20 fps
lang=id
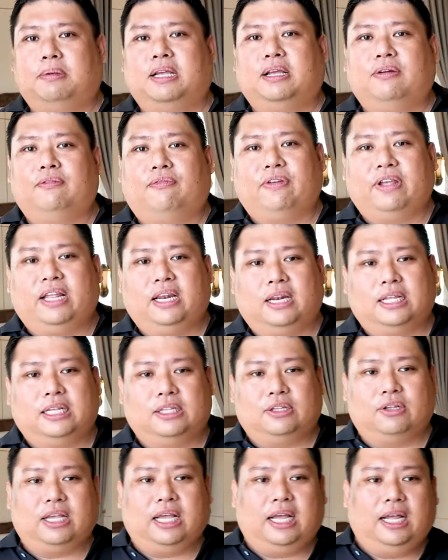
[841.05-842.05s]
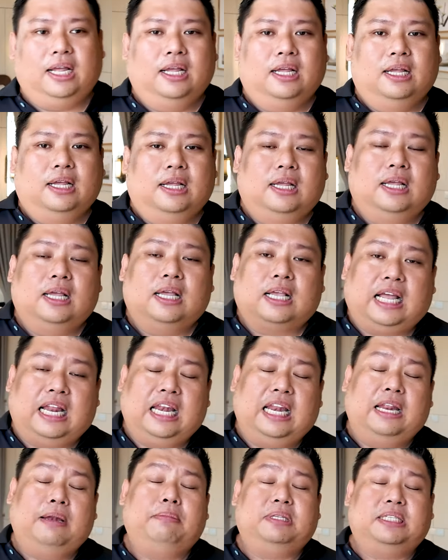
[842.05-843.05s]
lebih ngefeel gitu ya.
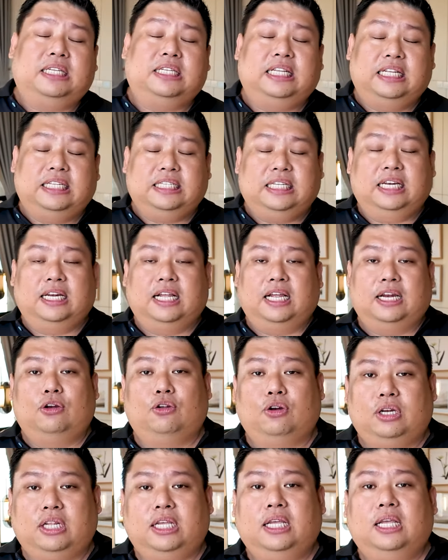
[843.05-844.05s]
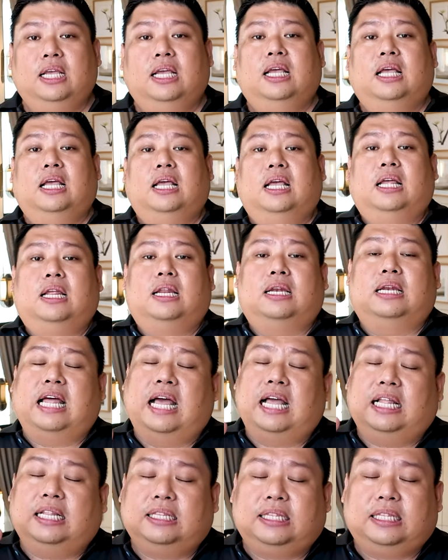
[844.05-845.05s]
Kalian bisa janjian dengan Dodi.
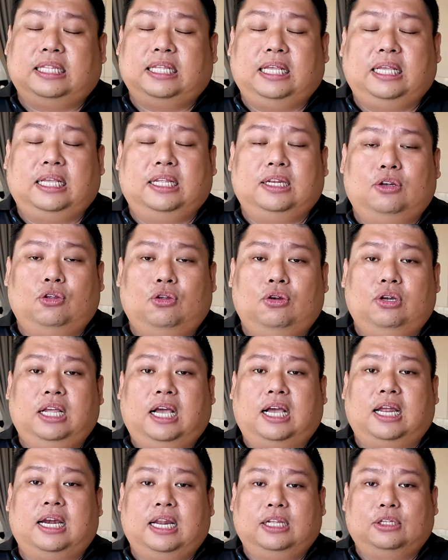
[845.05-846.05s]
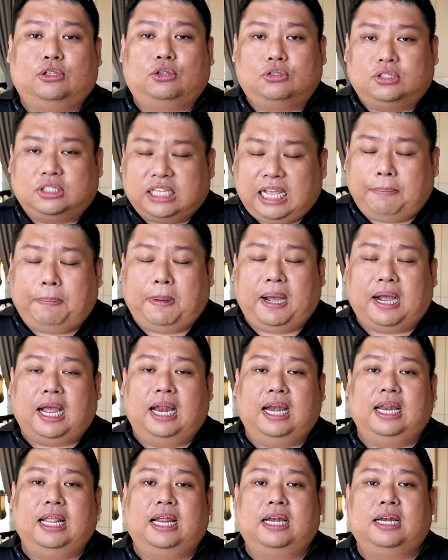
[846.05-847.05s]
Nanti Dodi akan langsung sapa
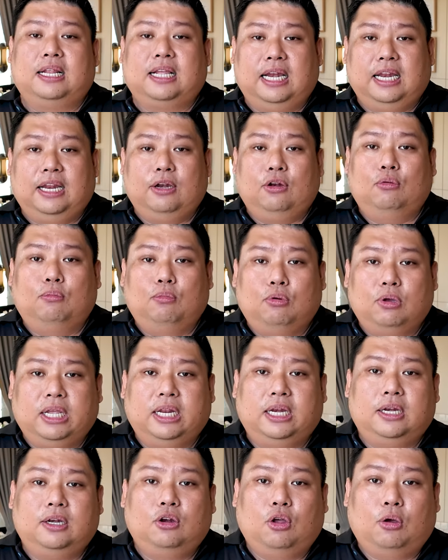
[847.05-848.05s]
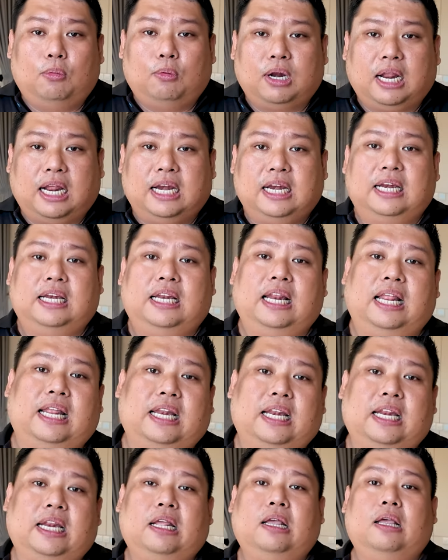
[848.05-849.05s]
kalian. Kalian hubungin nomor yang ada di
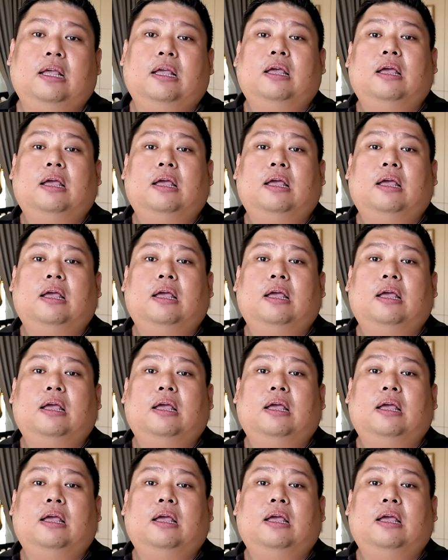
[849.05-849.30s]
layar ini.